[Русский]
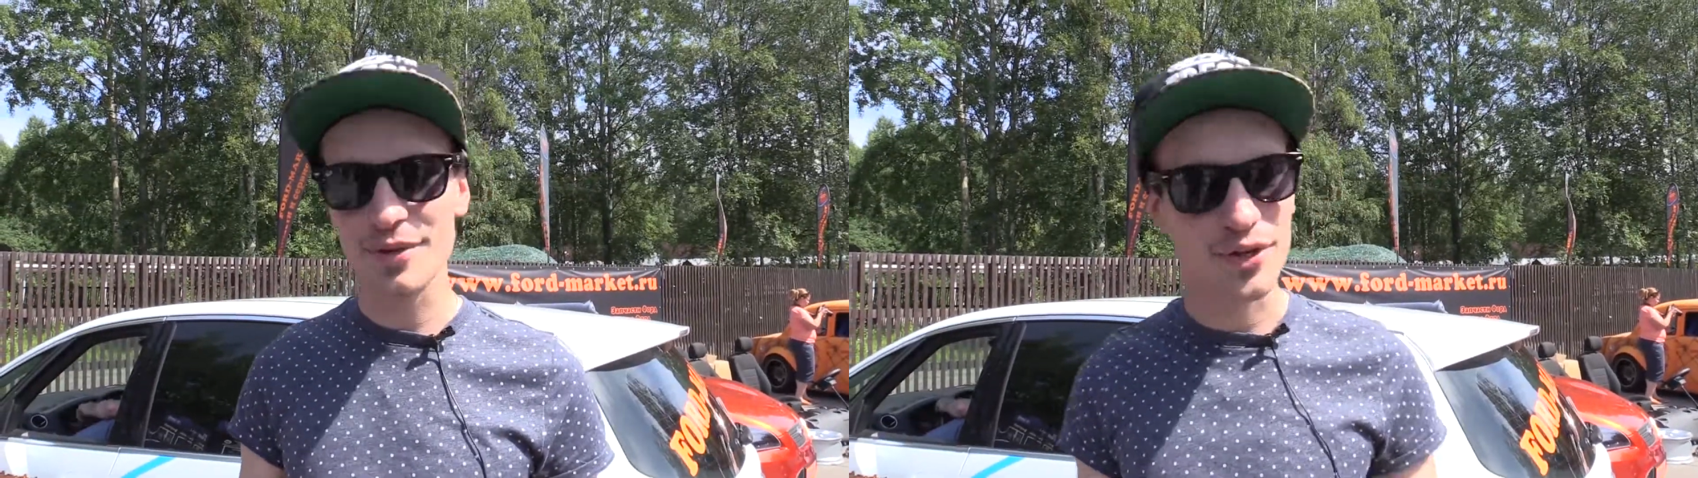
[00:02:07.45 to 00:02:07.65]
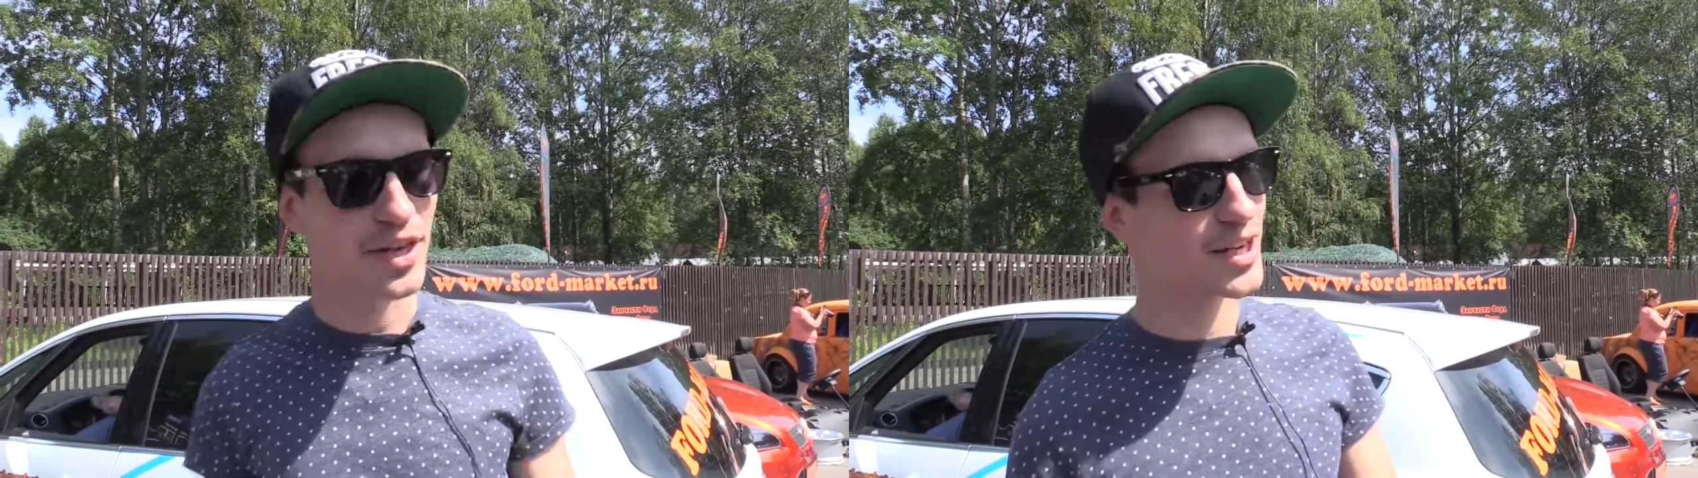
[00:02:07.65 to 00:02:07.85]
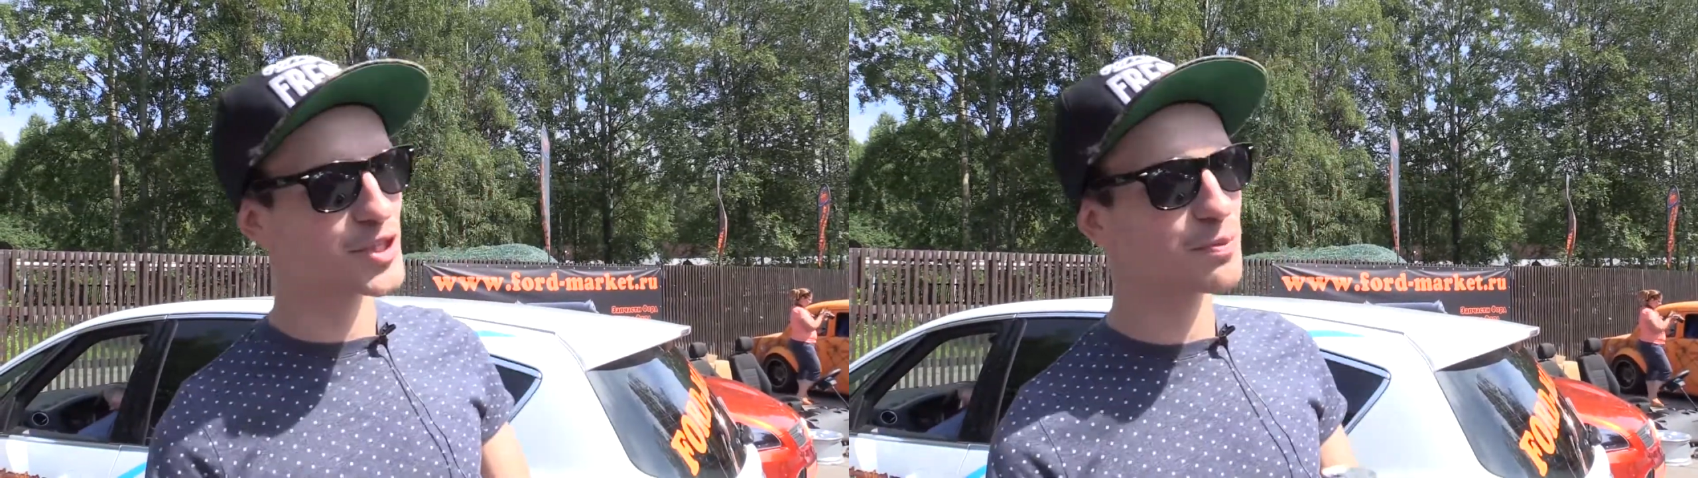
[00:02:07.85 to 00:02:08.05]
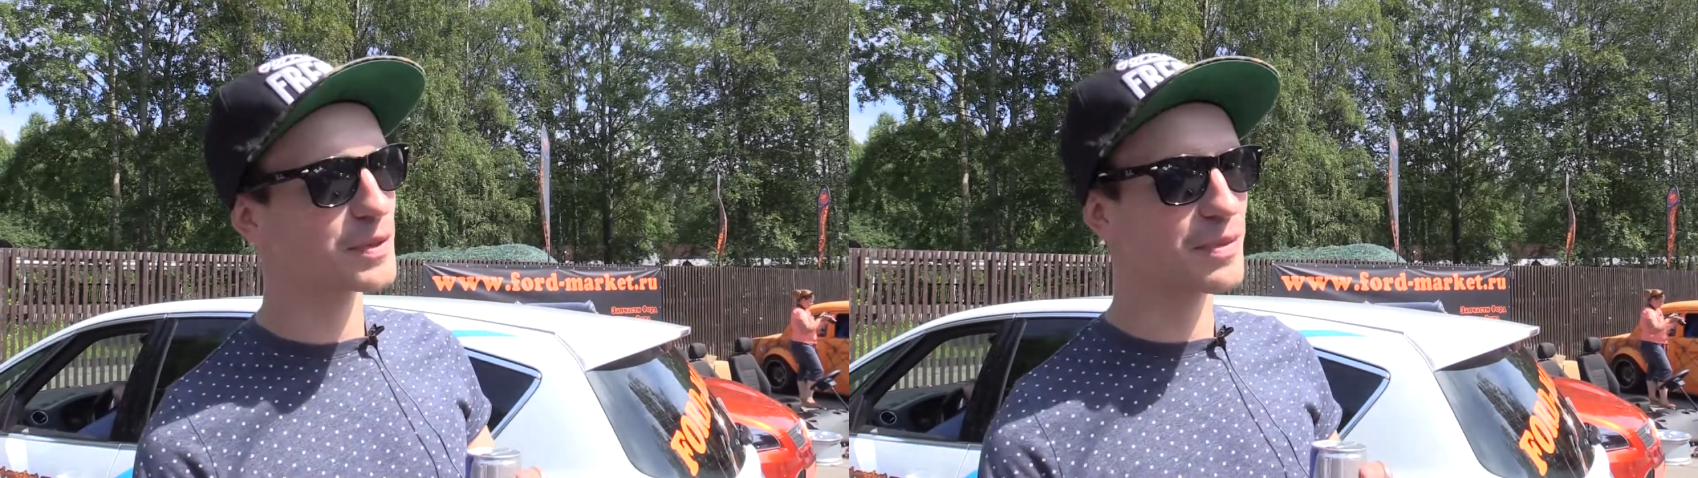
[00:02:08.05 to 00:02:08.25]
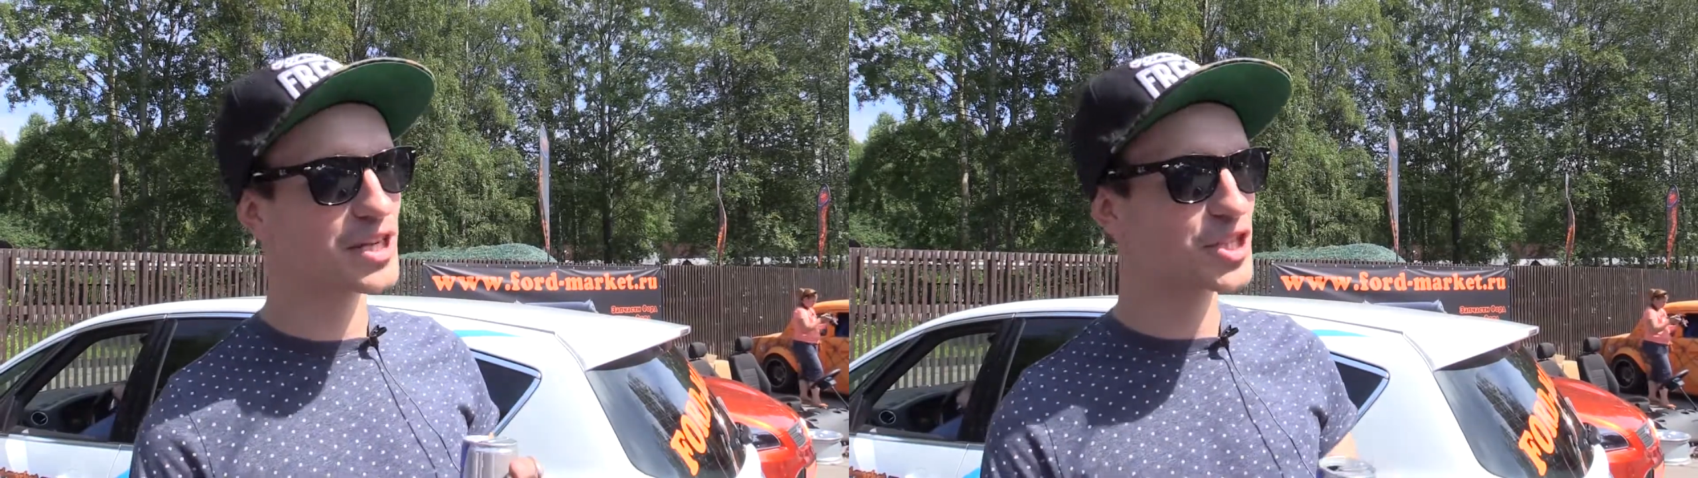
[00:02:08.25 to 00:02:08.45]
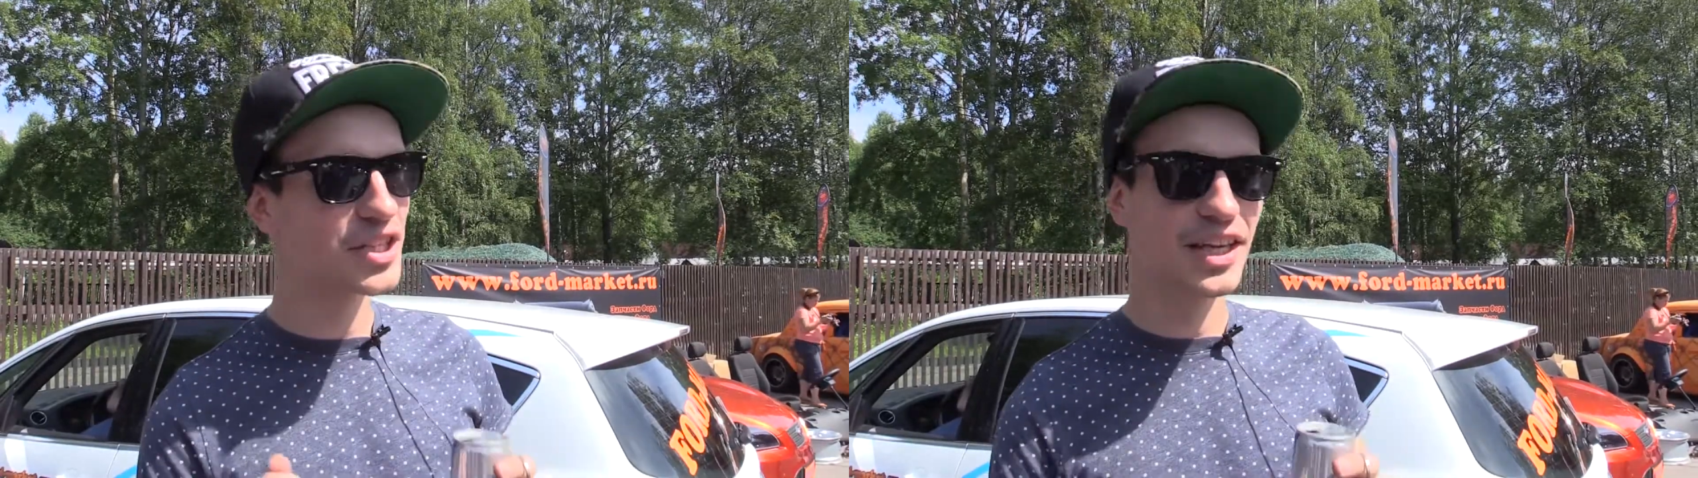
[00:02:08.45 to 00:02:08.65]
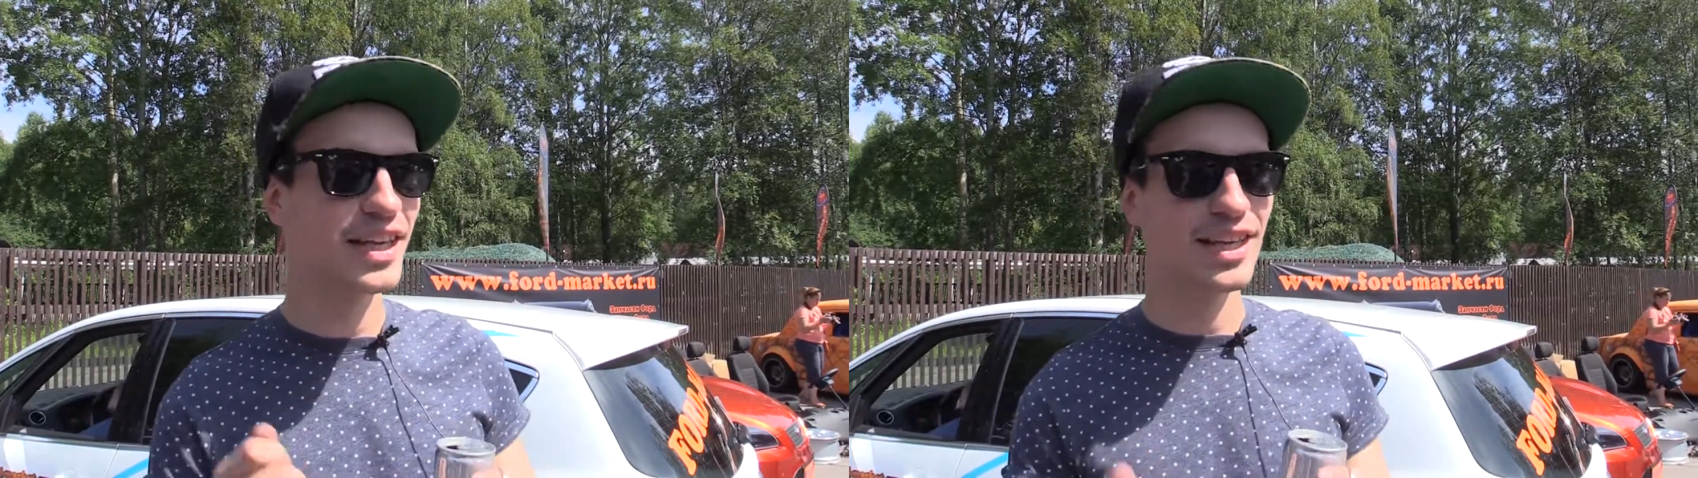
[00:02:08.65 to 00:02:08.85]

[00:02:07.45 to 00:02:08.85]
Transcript: что я лежу под машиной